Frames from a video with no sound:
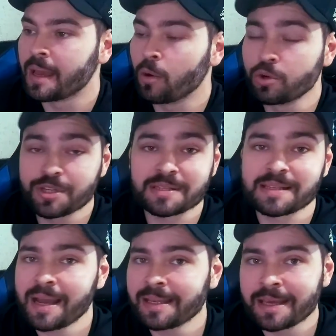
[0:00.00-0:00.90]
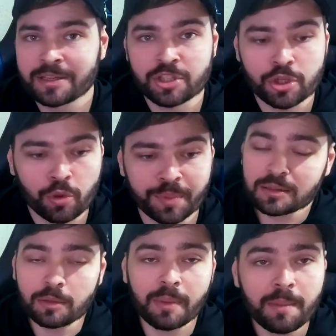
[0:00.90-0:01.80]
é, o design é antigo
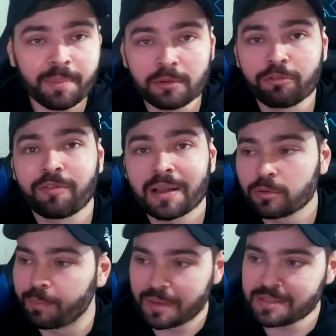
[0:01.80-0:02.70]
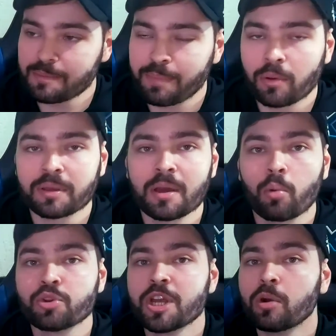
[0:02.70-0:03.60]
e também pelo fato principal que
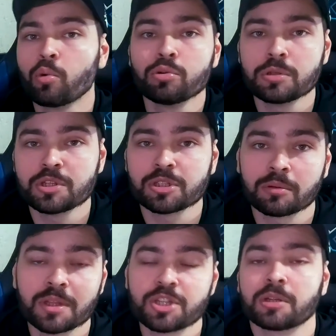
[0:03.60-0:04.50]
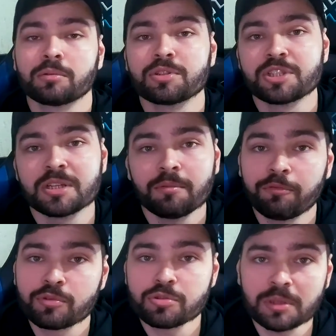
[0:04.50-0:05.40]
alguns recursos estão deixando de
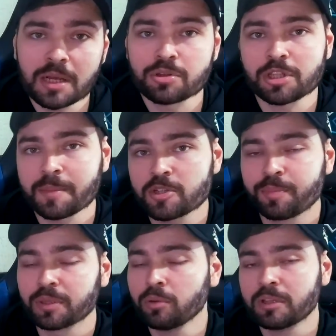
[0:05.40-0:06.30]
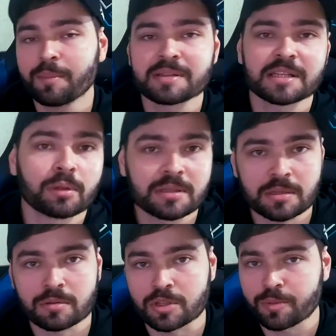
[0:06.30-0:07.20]
funcionar justamente por não ter mais
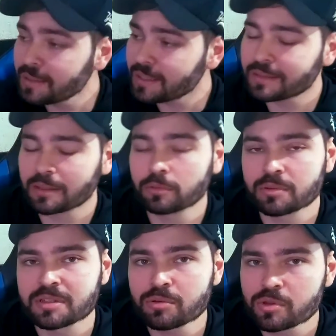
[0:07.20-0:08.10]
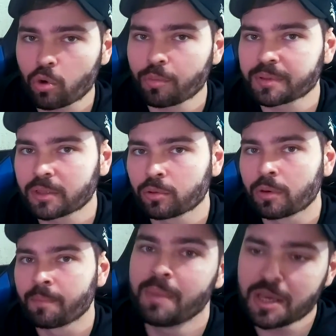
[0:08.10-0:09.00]
atualizações. Entretanto, se o seu
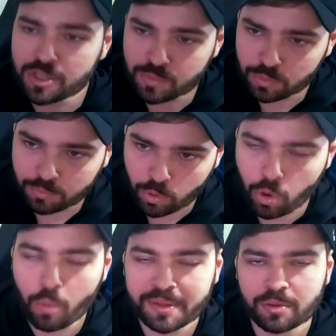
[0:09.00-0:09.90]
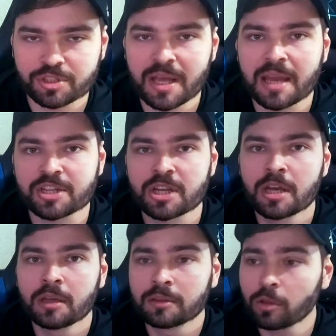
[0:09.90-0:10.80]
computador, mesmo com o Windows
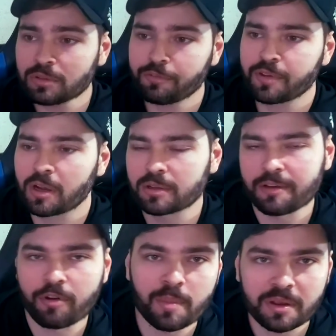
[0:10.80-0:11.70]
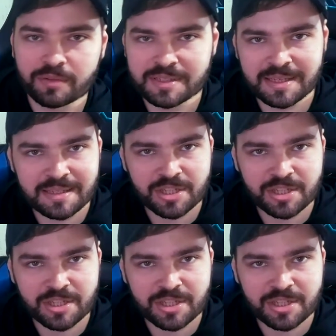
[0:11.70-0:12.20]
10, não está ficando da forma que você